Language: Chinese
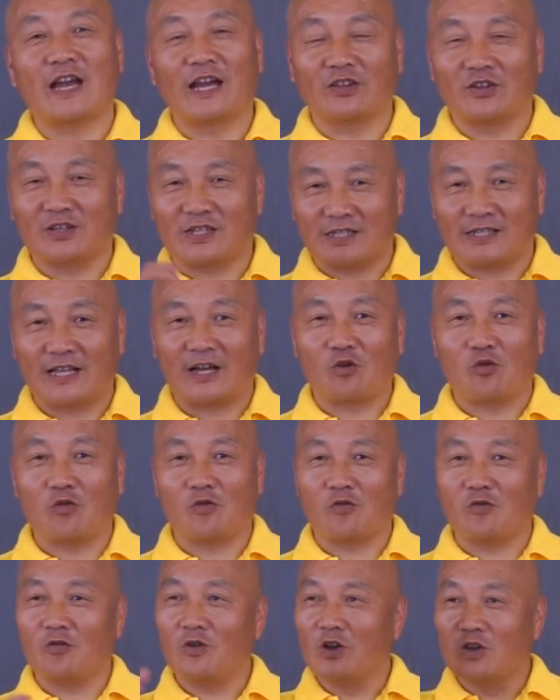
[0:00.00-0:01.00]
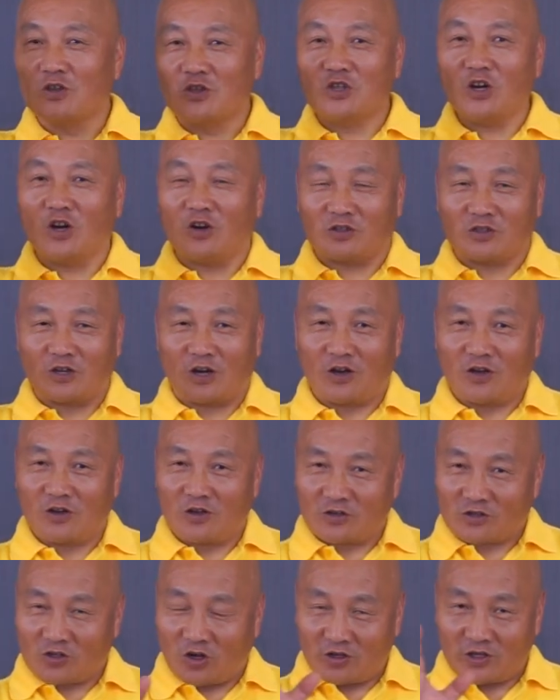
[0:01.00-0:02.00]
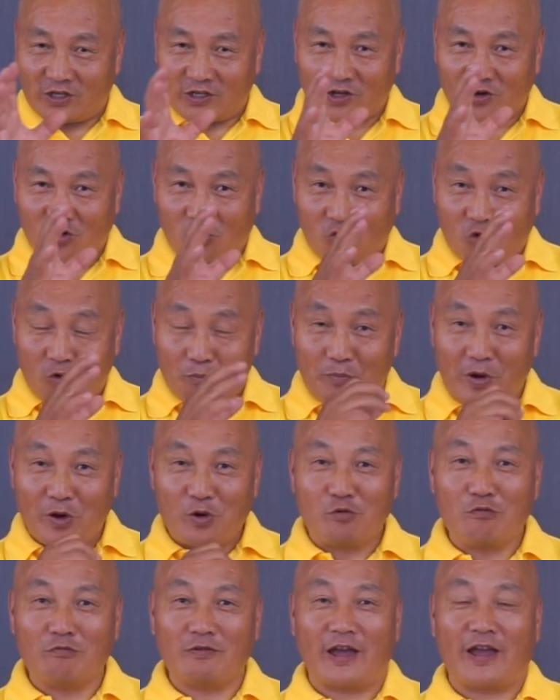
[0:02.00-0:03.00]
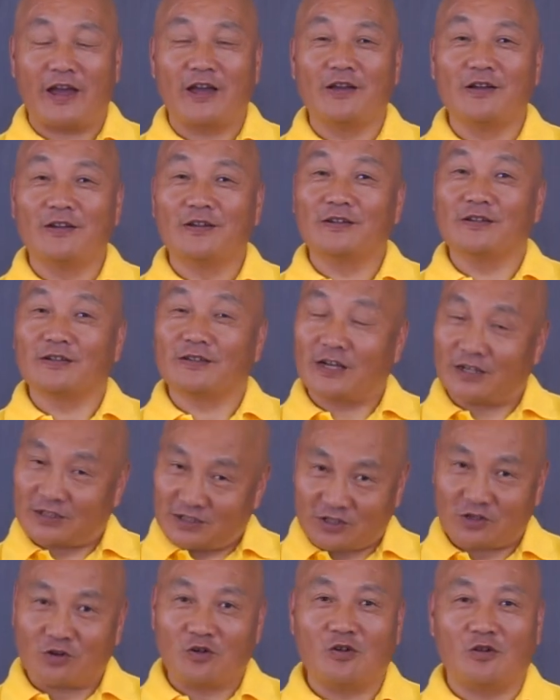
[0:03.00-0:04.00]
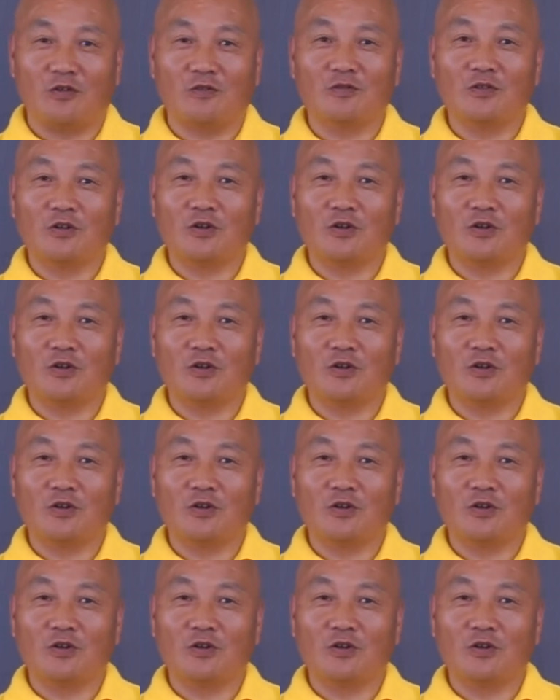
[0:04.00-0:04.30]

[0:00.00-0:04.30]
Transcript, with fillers: 看到其他狗狗叫着朝你的狗狗奔过来的时候，